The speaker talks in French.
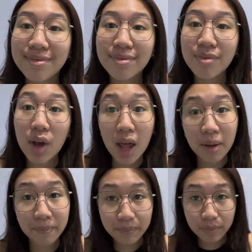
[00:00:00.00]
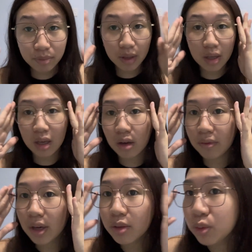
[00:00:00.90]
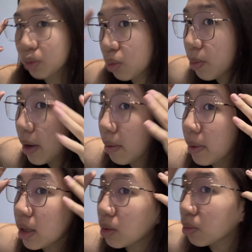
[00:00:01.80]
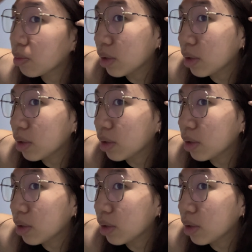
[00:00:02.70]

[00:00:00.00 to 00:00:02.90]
Voilà. Et en vrai, elles sont super belles et tout.